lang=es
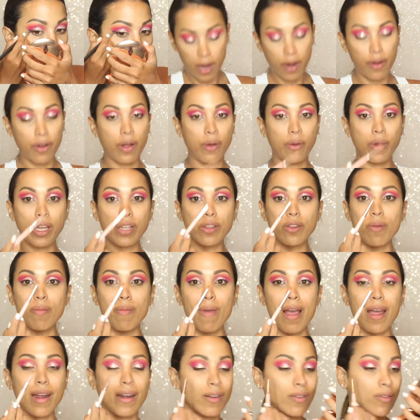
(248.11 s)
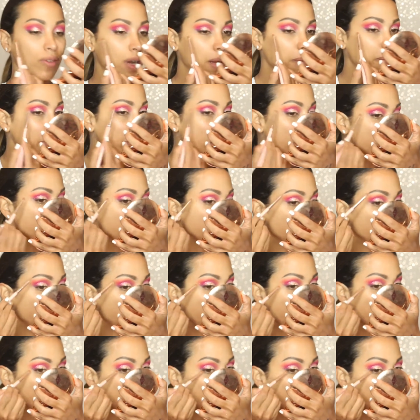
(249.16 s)
Ahora voy a tomar una blending
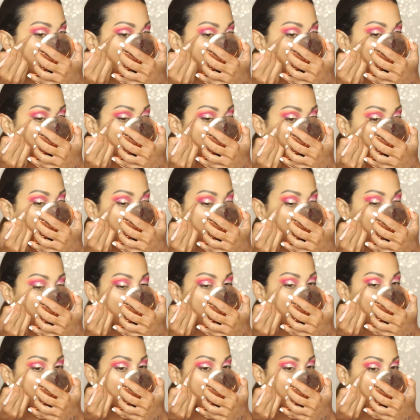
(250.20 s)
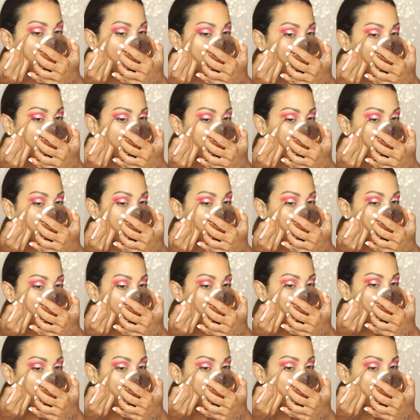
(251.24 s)
brush más pequeña y voy a
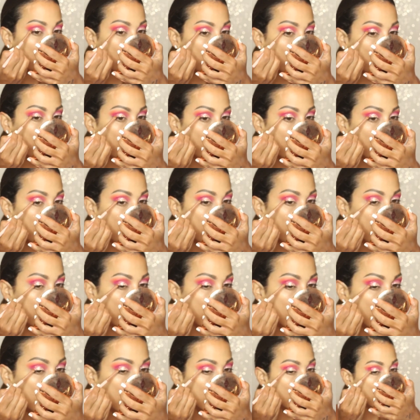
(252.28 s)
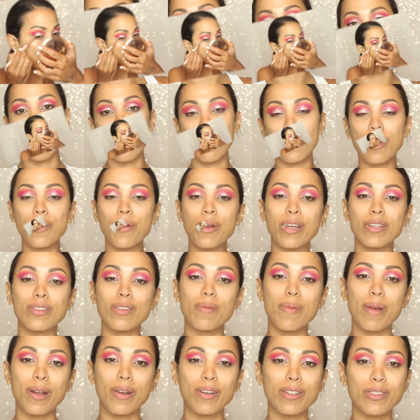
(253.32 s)
difuminar un poco este tono. Ahora voy a
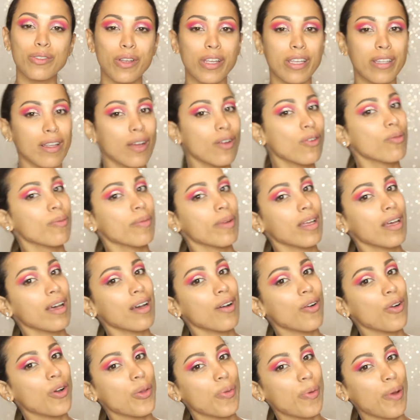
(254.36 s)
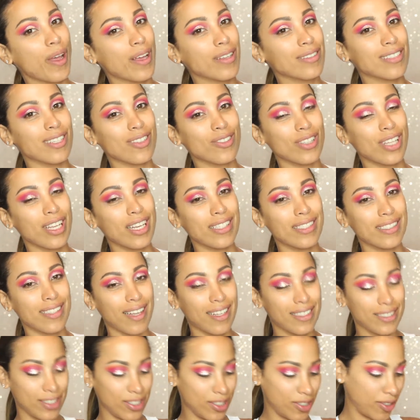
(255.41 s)
tomar una toallita húmeda. Hoy voy a estar
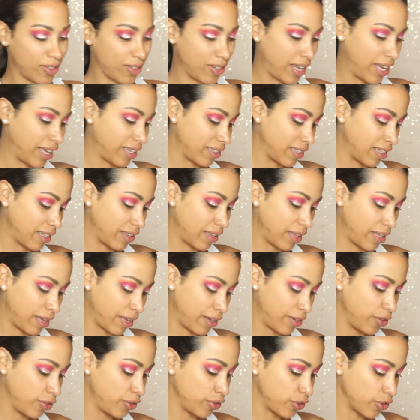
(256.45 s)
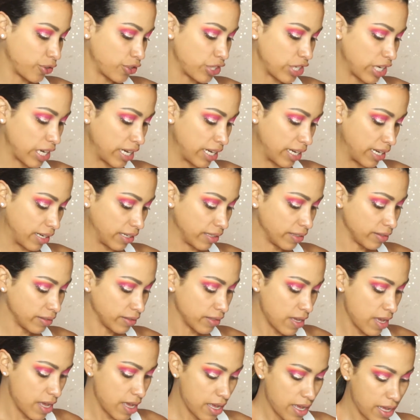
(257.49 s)
utilizando estas de Neutrogena,
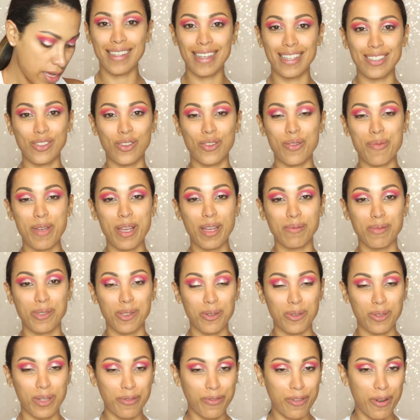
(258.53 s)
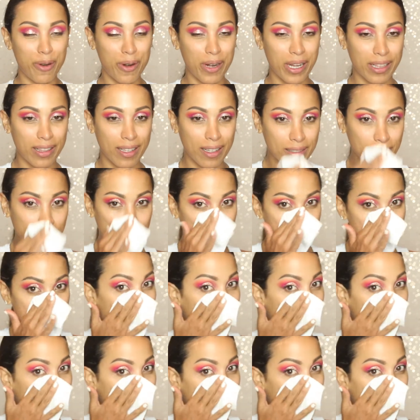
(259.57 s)
que son mis absolutas favoritas.